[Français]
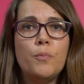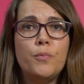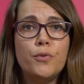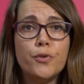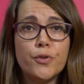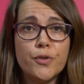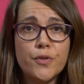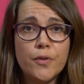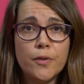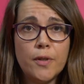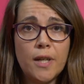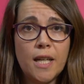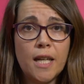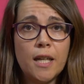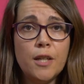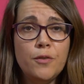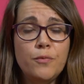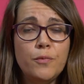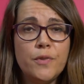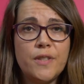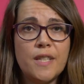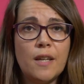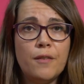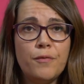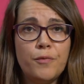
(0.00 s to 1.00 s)
Pour cela,
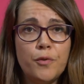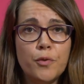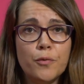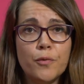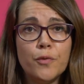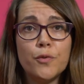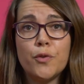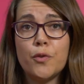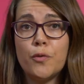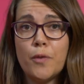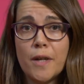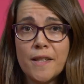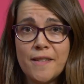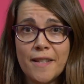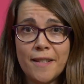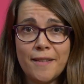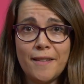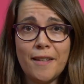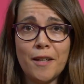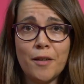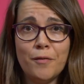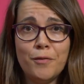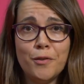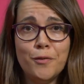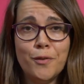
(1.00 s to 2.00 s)
nous avions trois
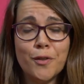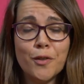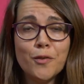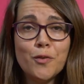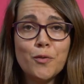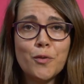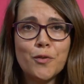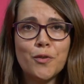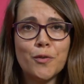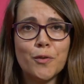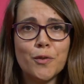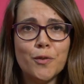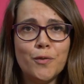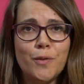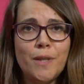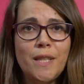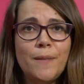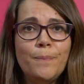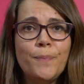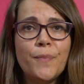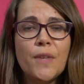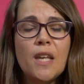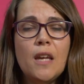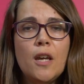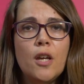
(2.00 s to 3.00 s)
intervenantes
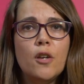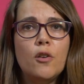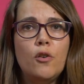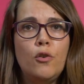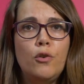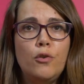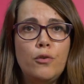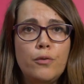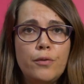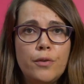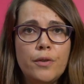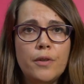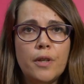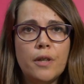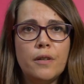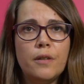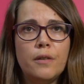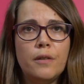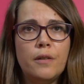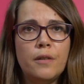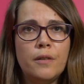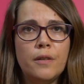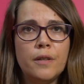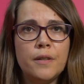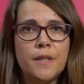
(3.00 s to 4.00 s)
aujourd'hui. L'une
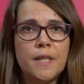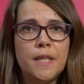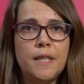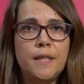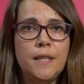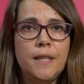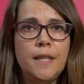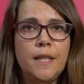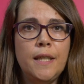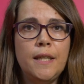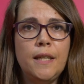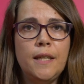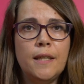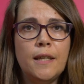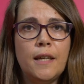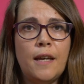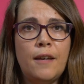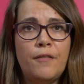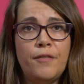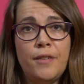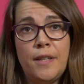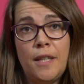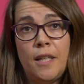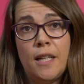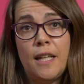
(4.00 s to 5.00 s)
euh, qui
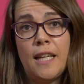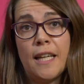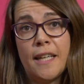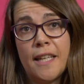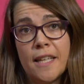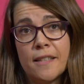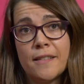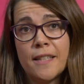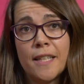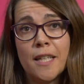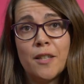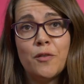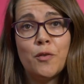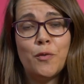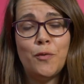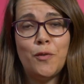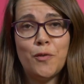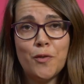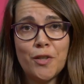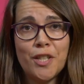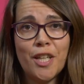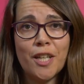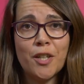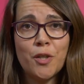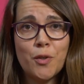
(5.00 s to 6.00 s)
avait la casquette
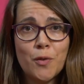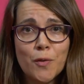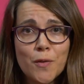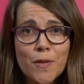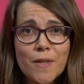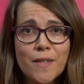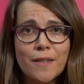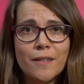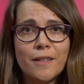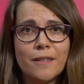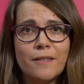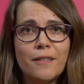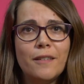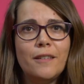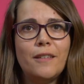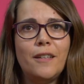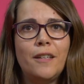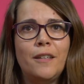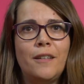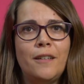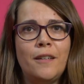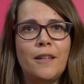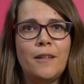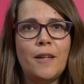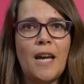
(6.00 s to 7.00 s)
de chercheuse,
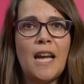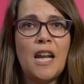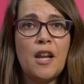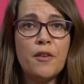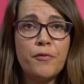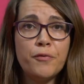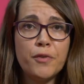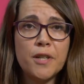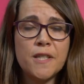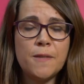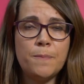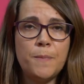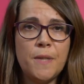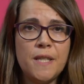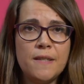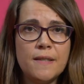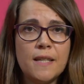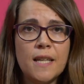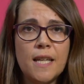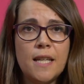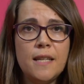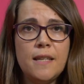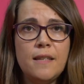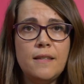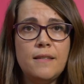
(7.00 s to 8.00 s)
euh, à la fois
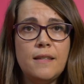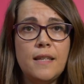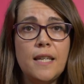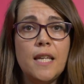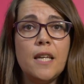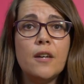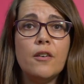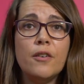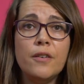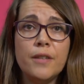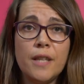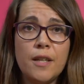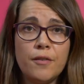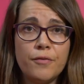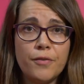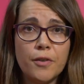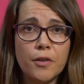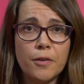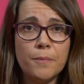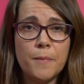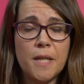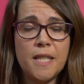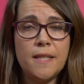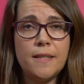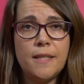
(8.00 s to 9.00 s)
spécialisée en
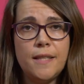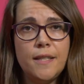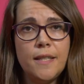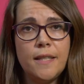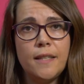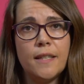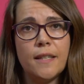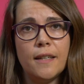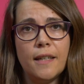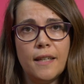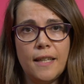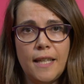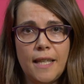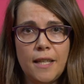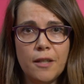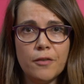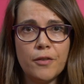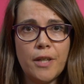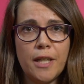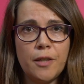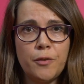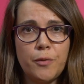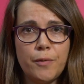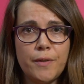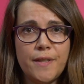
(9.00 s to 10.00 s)
informatique et
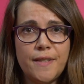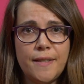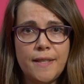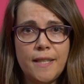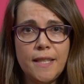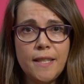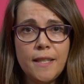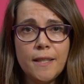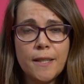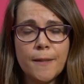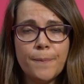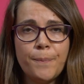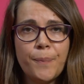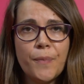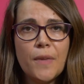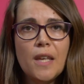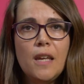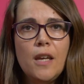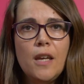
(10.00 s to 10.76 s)
en linguistique.